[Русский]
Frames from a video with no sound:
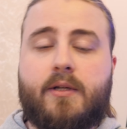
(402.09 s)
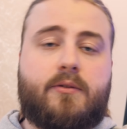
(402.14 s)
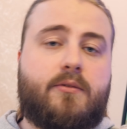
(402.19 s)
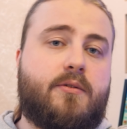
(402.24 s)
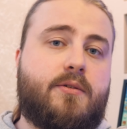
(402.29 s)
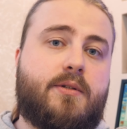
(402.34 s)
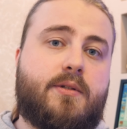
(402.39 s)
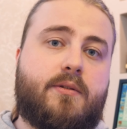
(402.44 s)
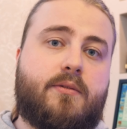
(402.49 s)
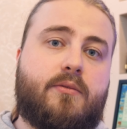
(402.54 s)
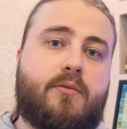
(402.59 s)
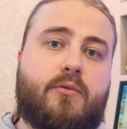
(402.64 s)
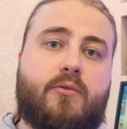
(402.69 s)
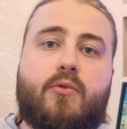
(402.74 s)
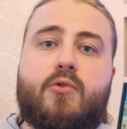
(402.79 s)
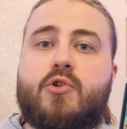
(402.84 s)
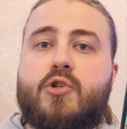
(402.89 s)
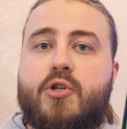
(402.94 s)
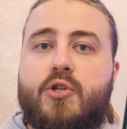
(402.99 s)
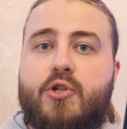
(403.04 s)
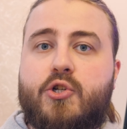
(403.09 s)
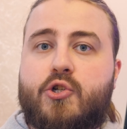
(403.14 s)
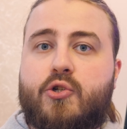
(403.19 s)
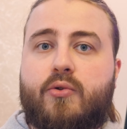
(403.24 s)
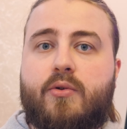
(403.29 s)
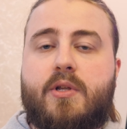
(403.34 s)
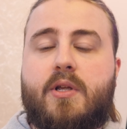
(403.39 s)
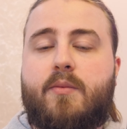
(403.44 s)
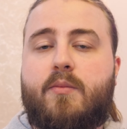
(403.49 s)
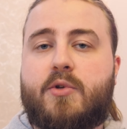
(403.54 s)
то есть тоже
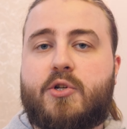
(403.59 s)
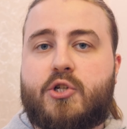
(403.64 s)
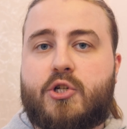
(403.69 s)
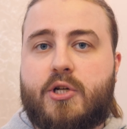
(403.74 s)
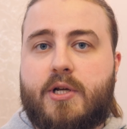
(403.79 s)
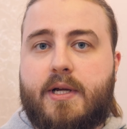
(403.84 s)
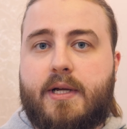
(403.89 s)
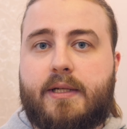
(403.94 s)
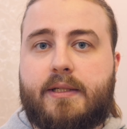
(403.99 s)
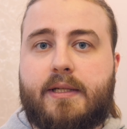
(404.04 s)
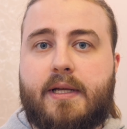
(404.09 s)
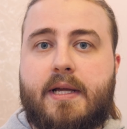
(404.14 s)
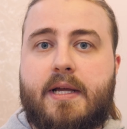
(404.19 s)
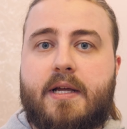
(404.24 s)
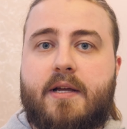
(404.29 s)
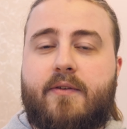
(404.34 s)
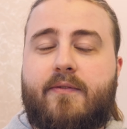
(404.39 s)
ничто не мешает.